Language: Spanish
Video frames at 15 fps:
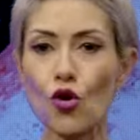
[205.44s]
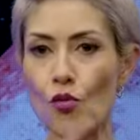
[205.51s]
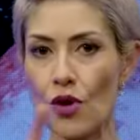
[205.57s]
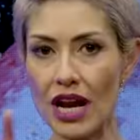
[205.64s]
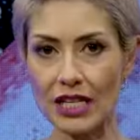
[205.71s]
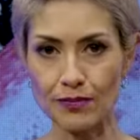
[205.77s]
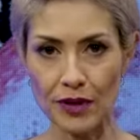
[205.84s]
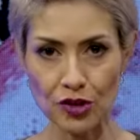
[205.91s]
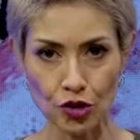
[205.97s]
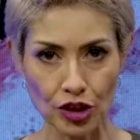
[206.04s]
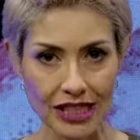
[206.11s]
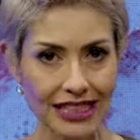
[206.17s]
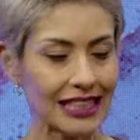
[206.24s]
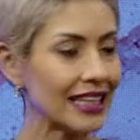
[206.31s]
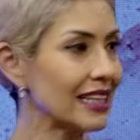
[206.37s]
como las
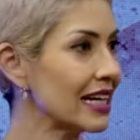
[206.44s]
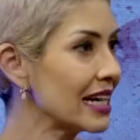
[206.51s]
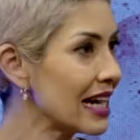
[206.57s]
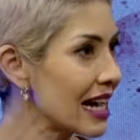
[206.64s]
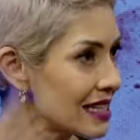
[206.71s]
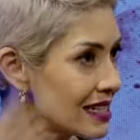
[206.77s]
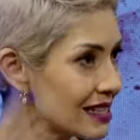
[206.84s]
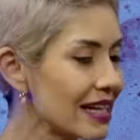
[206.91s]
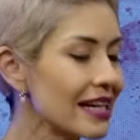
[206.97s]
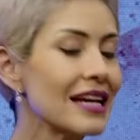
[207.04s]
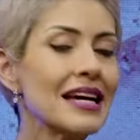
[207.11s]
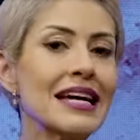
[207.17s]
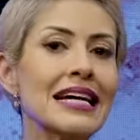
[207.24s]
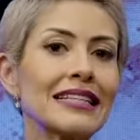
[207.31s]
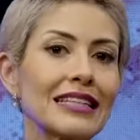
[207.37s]
personas que tienen cáncer,
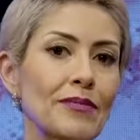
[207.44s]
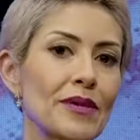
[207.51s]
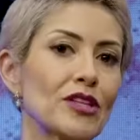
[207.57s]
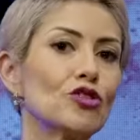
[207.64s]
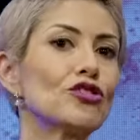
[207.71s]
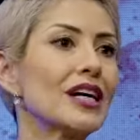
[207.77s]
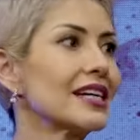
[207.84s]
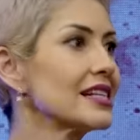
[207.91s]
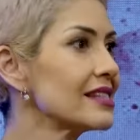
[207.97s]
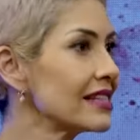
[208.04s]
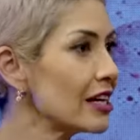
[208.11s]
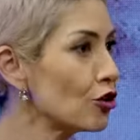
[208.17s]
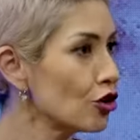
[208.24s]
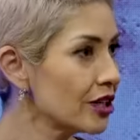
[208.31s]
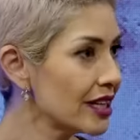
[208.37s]
también nos dan
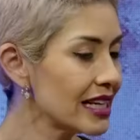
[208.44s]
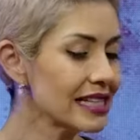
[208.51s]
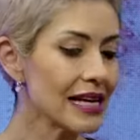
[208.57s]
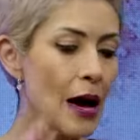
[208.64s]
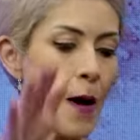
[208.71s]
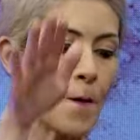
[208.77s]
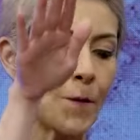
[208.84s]
esteroides